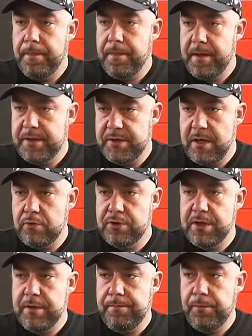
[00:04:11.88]
też
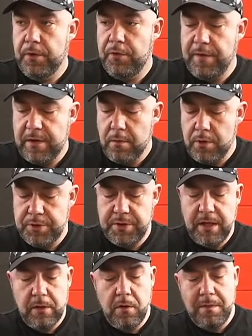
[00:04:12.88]
nauczę
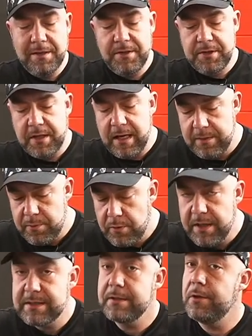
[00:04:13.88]
świadomości. Alkomaty się
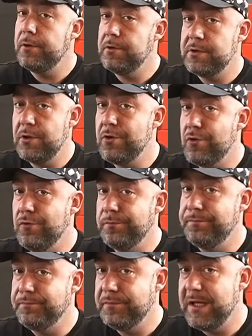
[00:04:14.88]
kalibruje co, co roku.
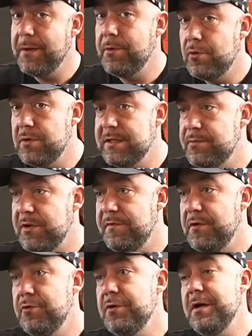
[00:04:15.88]
Tak producent
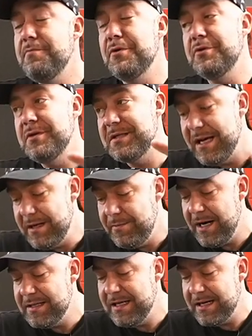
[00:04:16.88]
przewiduje, po to jest
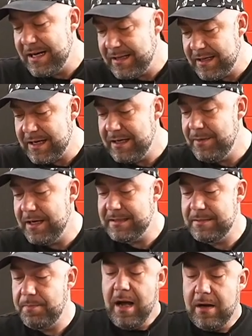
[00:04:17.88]
kalibracja, karta
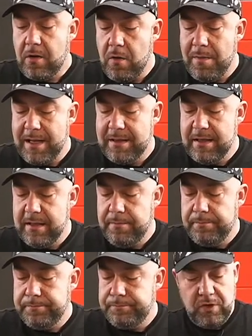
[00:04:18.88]
kalibracji. Alkomaty
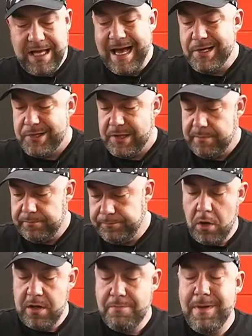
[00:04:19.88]
tańsze,
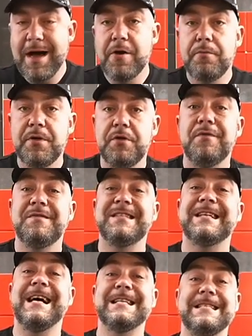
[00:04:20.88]
one mają być
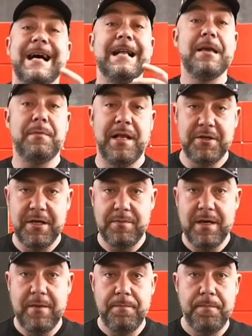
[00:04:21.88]
wskazaniem dla
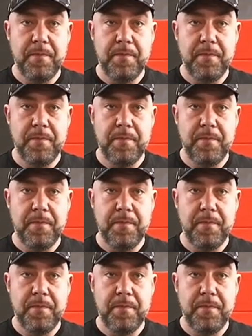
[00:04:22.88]
Ciebie,